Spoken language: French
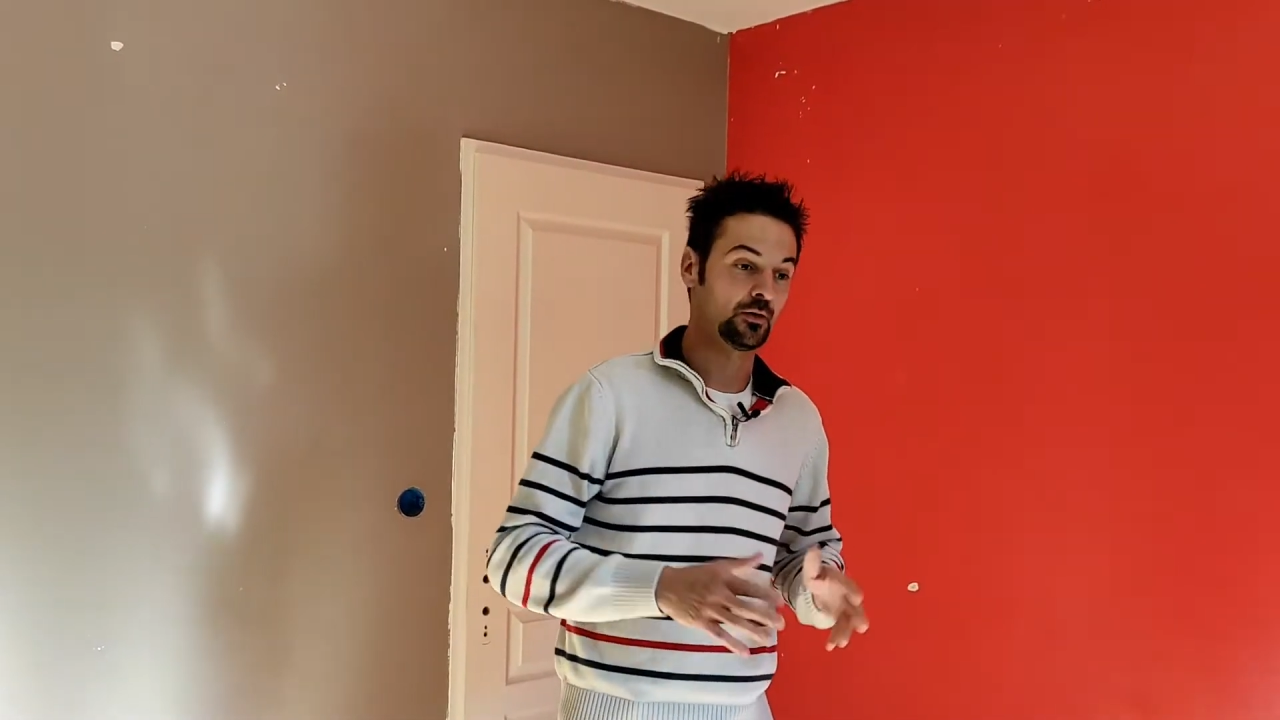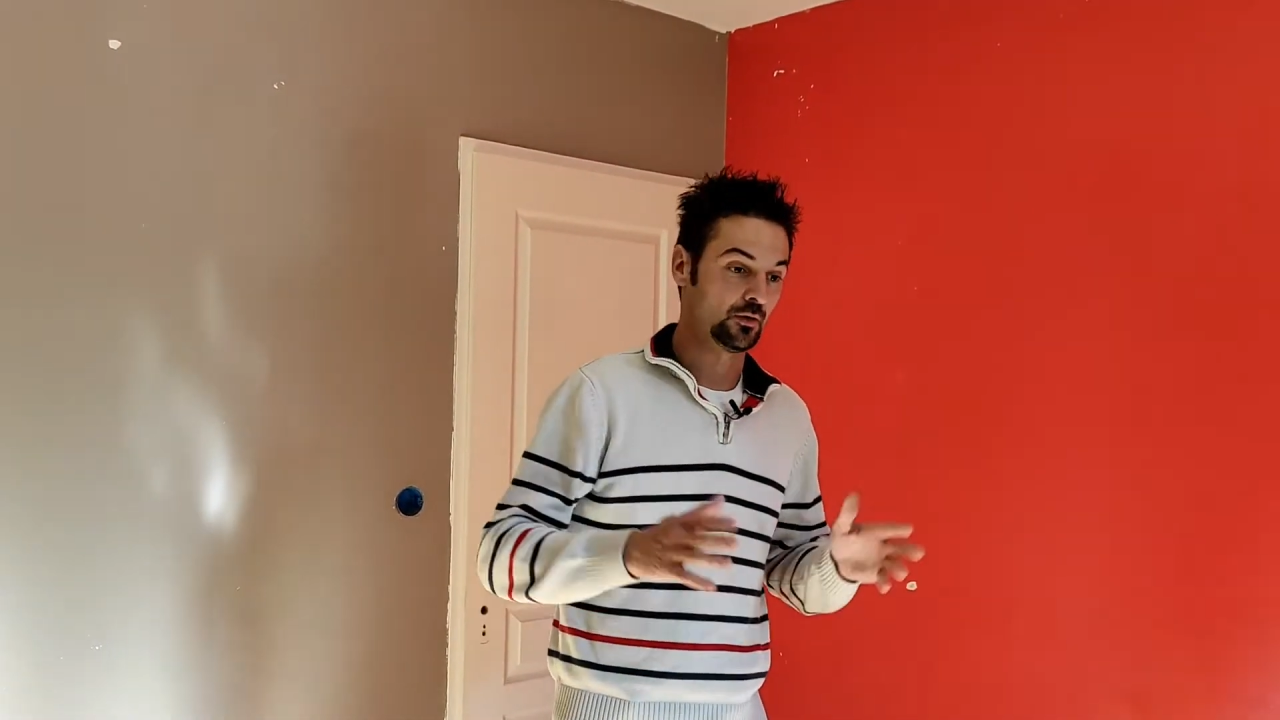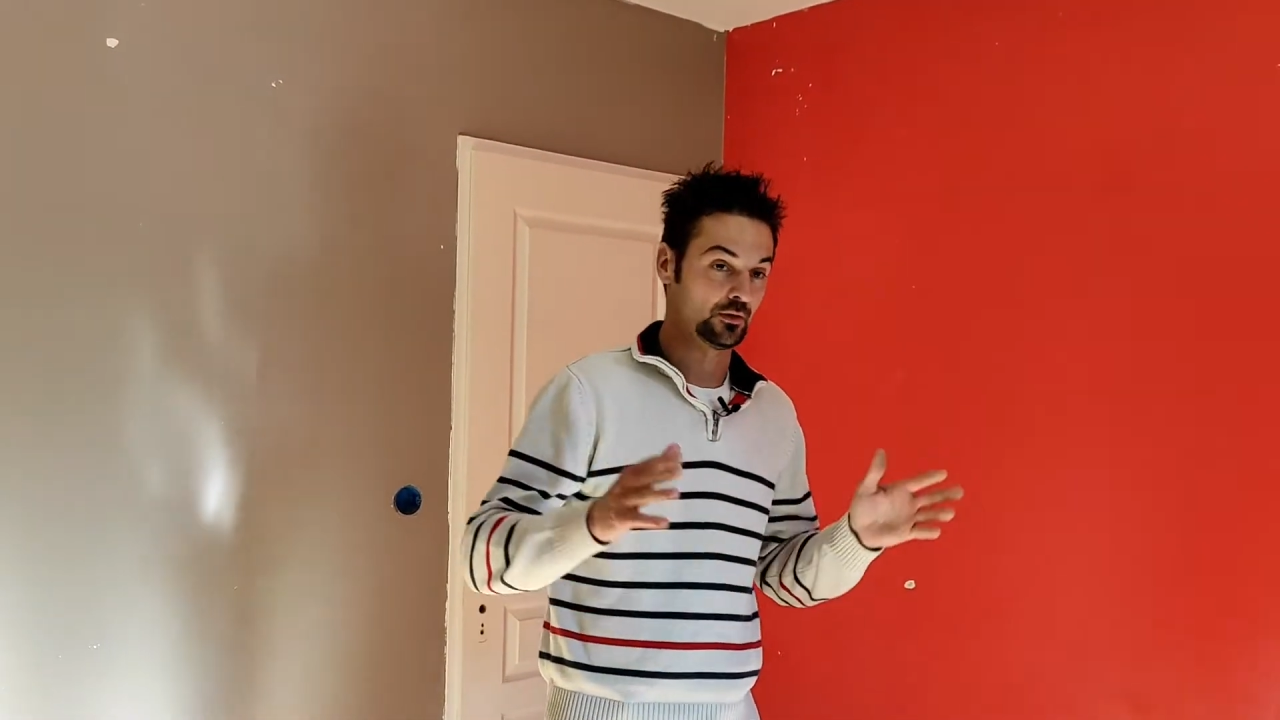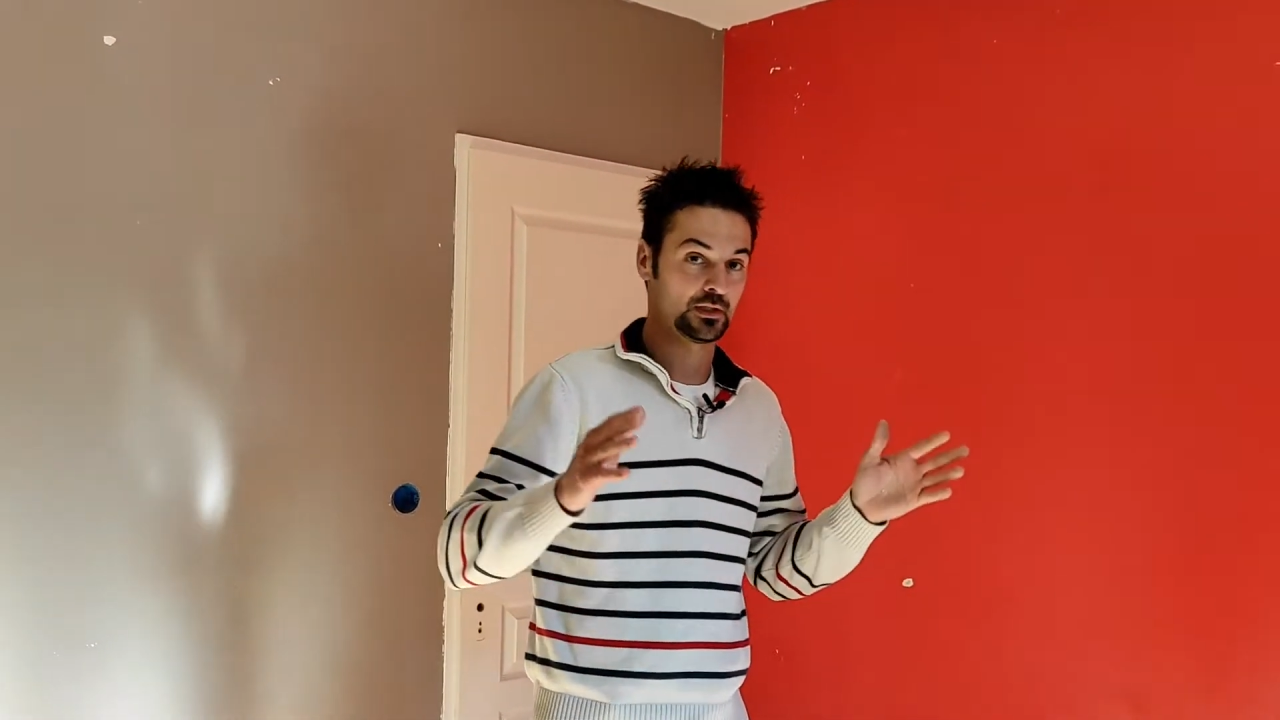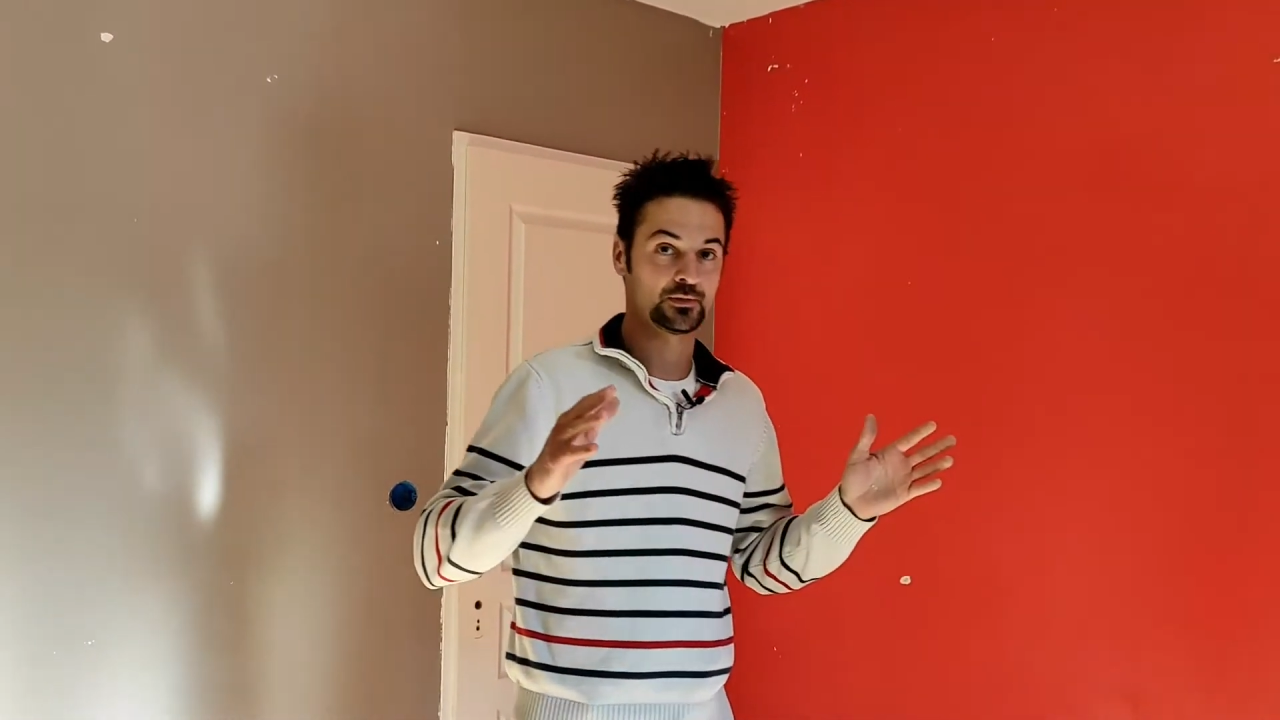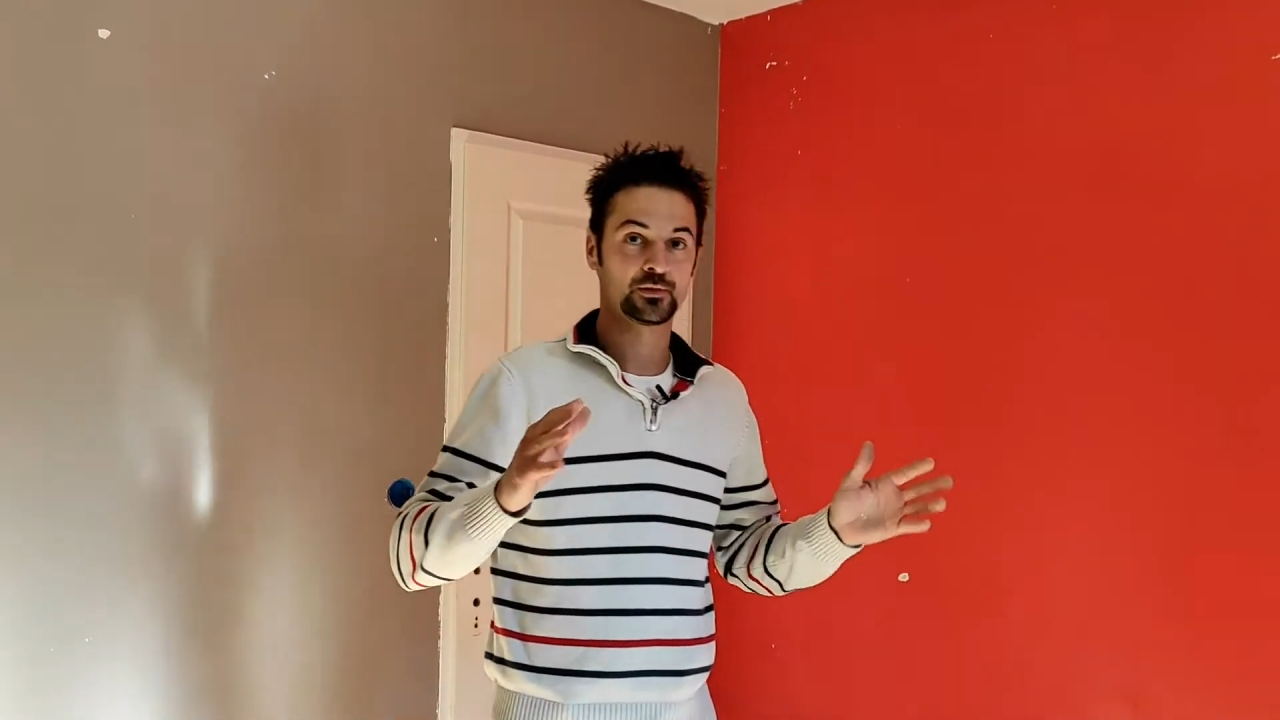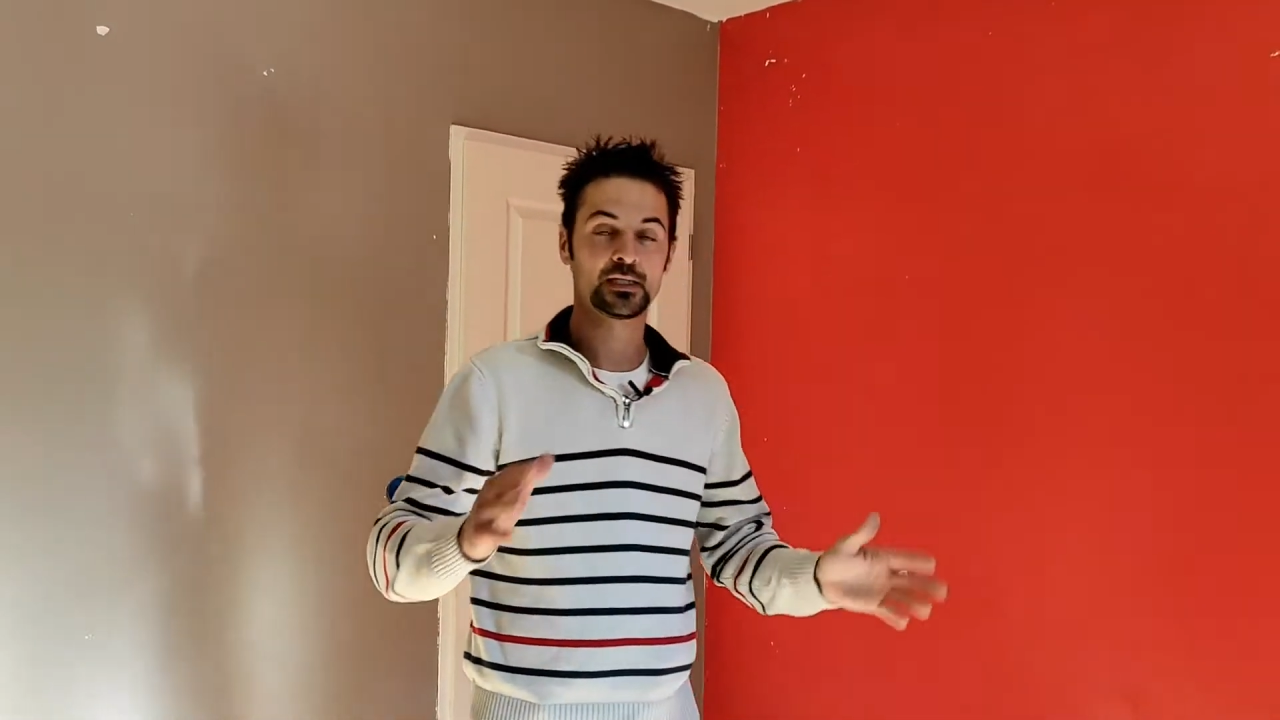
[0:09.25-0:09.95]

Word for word: Alors, quand